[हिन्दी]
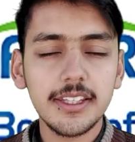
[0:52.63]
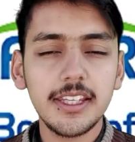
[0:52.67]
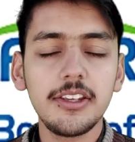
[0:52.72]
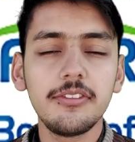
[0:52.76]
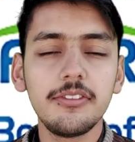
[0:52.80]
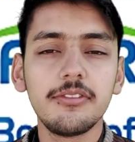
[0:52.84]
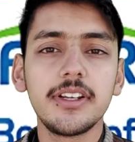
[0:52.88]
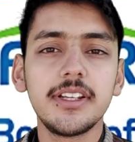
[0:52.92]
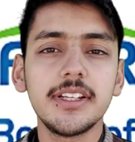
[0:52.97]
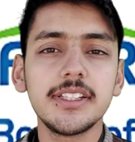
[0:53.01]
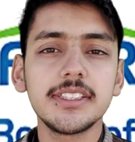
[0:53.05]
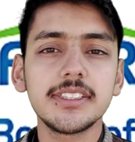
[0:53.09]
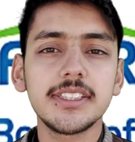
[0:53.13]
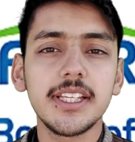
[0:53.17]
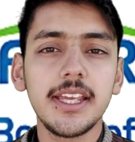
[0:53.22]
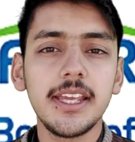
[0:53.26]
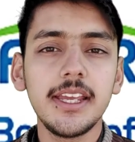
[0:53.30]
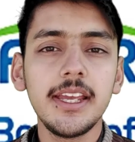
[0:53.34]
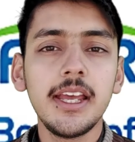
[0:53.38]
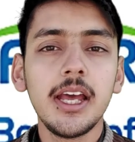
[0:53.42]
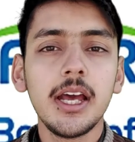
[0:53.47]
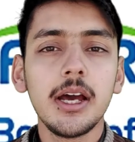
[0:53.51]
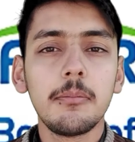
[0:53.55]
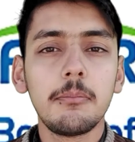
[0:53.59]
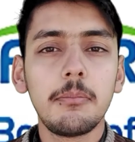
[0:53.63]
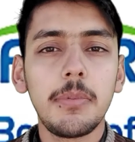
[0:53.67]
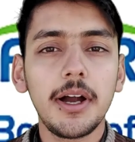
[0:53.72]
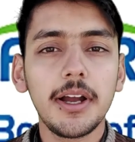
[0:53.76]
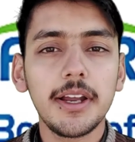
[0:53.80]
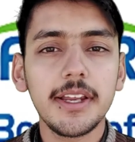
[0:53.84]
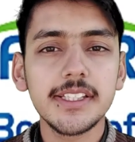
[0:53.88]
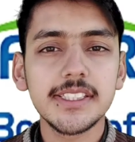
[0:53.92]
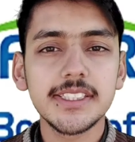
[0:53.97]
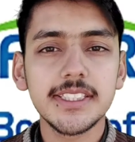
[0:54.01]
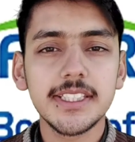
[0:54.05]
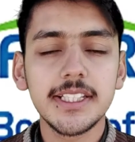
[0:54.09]
की वजह से
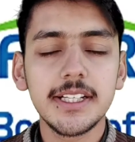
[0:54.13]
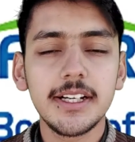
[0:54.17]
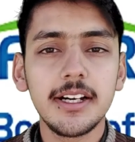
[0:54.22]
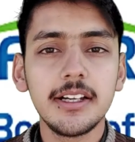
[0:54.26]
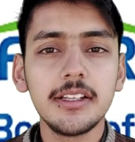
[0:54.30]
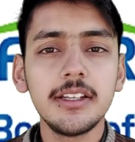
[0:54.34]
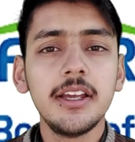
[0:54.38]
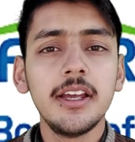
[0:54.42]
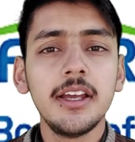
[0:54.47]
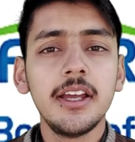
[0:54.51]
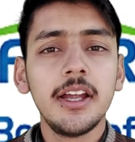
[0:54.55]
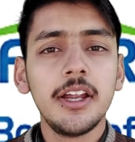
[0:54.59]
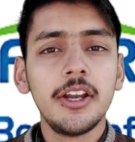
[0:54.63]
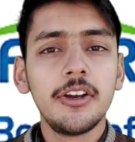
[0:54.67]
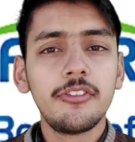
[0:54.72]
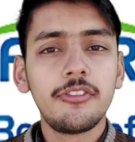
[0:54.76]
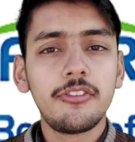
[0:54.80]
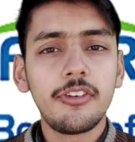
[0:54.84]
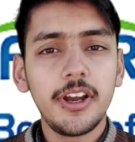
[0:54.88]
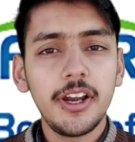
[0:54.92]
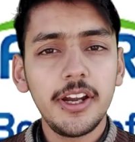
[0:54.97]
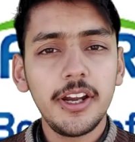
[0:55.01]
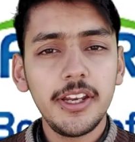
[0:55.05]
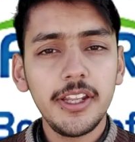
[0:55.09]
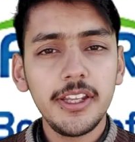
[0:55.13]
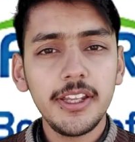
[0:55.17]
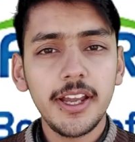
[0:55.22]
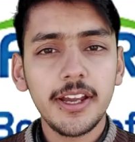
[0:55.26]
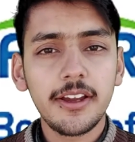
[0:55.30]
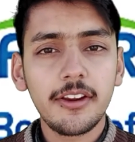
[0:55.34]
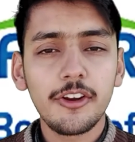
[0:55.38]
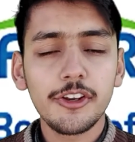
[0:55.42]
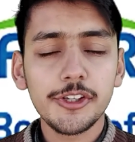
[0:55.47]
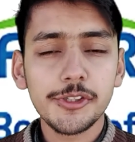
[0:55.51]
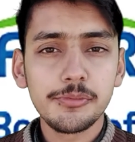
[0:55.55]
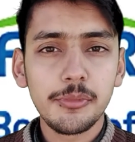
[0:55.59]
पाकिस्तान ट्रेडिंग
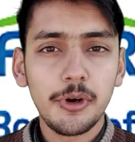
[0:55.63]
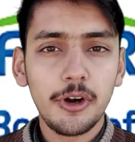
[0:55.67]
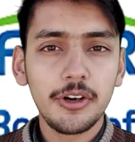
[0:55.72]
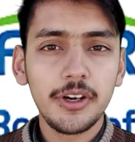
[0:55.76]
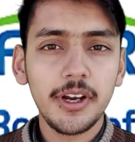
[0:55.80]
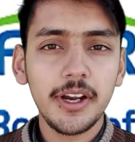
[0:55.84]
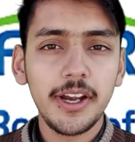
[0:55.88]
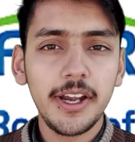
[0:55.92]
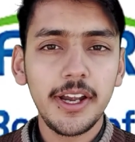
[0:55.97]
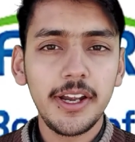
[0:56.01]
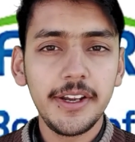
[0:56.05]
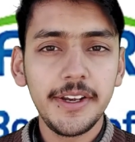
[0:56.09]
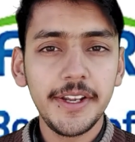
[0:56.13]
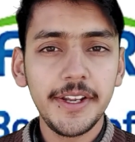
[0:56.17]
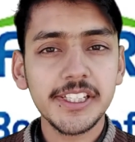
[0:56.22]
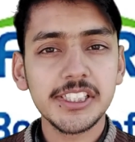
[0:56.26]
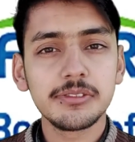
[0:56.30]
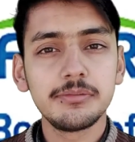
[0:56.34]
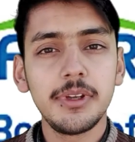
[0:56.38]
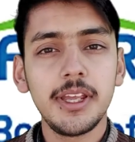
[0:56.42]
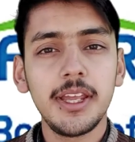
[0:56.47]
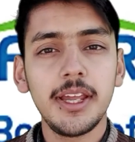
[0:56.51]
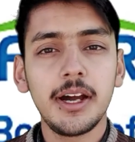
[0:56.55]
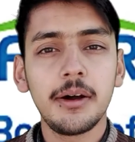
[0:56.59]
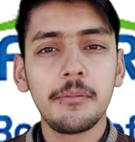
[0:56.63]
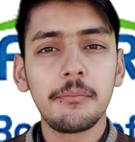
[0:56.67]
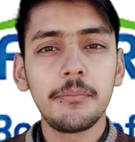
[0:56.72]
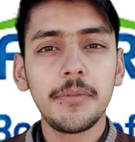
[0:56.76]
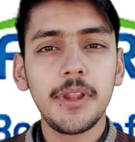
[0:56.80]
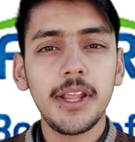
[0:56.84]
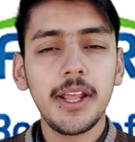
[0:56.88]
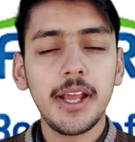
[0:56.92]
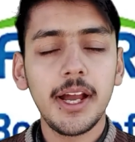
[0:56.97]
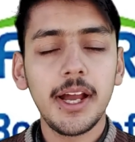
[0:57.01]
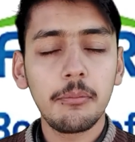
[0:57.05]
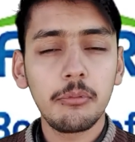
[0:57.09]
अक्रॉस बॉर्डर इंडेक्स में
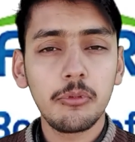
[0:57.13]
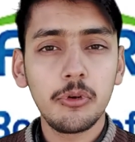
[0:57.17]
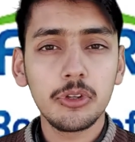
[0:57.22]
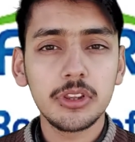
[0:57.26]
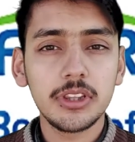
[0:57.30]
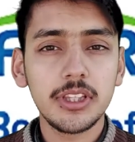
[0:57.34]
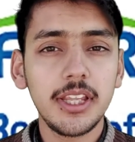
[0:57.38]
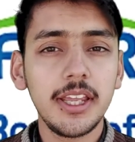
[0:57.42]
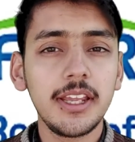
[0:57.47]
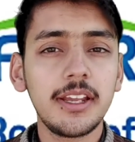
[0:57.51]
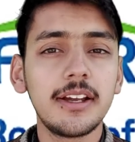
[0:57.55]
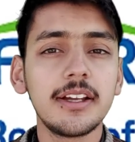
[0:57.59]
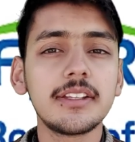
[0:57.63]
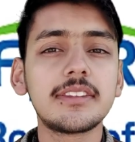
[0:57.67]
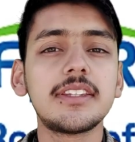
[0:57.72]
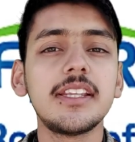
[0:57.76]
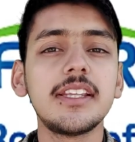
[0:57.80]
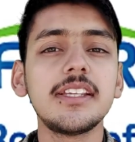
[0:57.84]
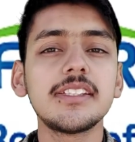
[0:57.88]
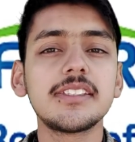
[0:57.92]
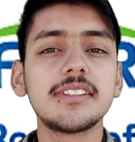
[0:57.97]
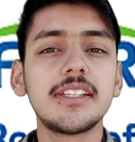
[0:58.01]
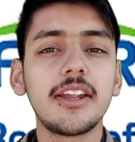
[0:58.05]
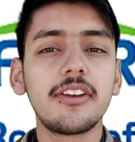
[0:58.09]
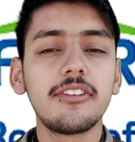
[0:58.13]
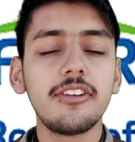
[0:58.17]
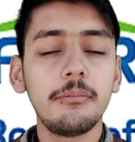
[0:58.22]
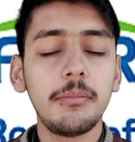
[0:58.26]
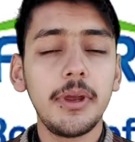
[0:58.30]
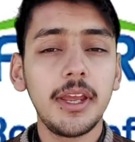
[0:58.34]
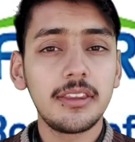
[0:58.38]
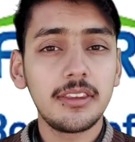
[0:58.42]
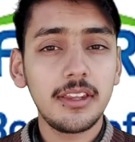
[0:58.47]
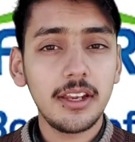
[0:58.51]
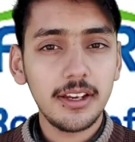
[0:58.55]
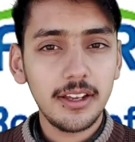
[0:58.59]
अपने आप को 31 दर्जे
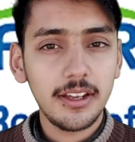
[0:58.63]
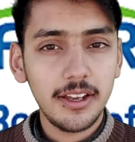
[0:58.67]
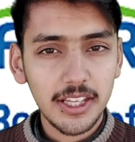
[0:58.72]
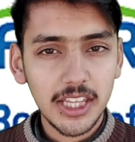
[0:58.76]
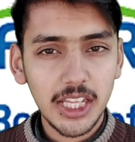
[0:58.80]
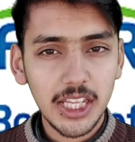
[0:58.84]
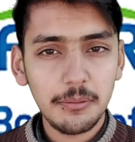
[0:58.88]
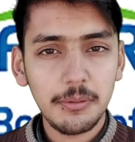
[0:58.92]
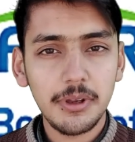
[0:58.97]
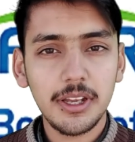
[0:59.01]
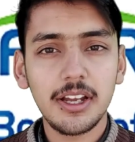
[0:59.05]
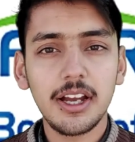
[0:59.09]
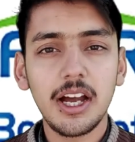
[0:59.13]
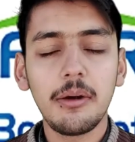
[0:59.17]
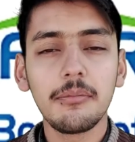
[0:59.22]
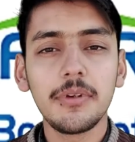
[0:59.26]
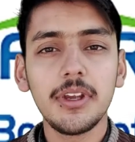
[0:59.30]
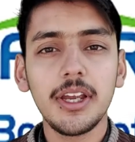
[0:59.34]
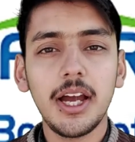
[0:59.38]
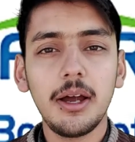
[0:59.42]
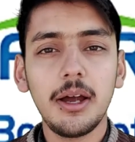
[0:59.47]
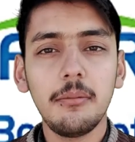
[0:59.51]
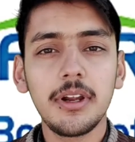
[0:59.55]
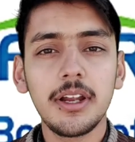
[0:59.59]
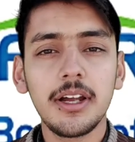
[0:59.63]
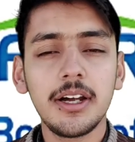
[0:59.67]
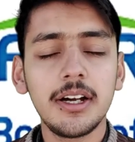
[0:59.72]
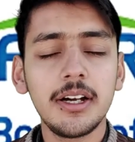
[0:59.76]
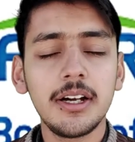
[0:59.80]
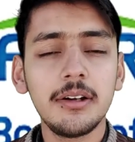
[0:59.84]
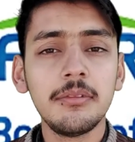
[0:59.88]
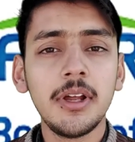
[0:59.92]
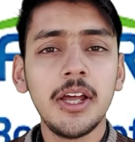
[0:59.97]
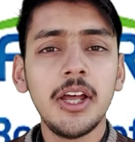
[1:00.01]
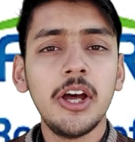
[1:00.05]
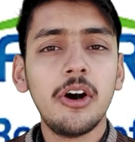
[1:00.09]
बेहतर करने में कामयाब रहा
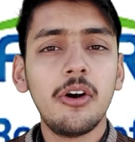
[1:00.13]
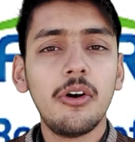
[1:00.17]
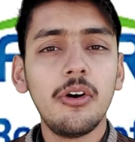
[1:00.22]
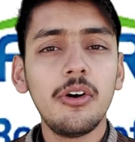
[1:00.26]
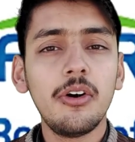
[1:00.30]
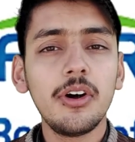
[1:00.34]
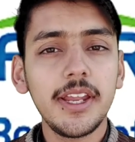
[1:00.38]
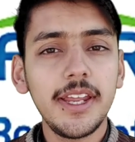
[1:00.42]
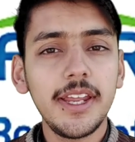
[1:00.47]
और